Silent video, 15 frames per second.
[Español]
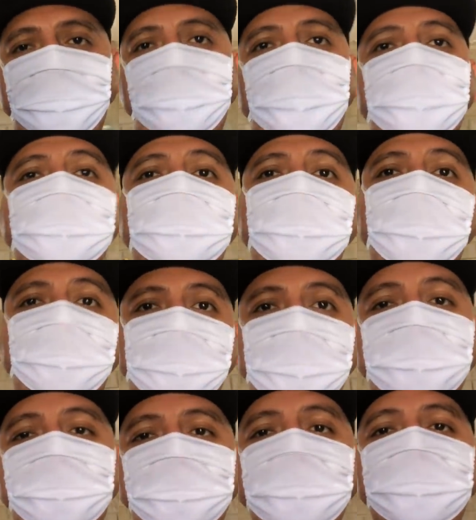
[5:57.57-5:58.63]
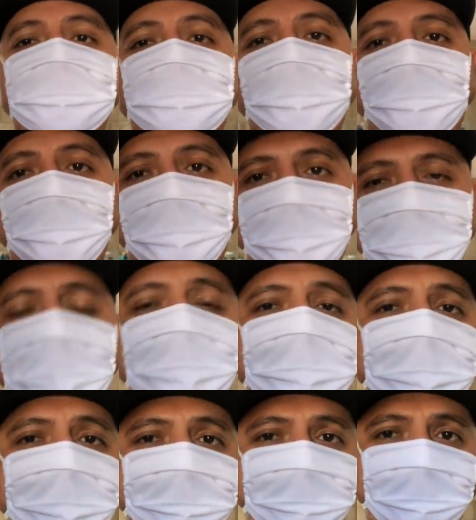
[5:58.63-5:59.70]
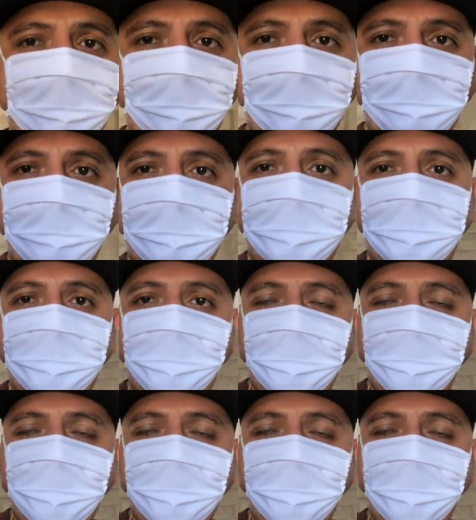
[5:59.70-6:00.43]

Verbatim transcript: han sido otras dos de esa modalidad que han sido querido pagar en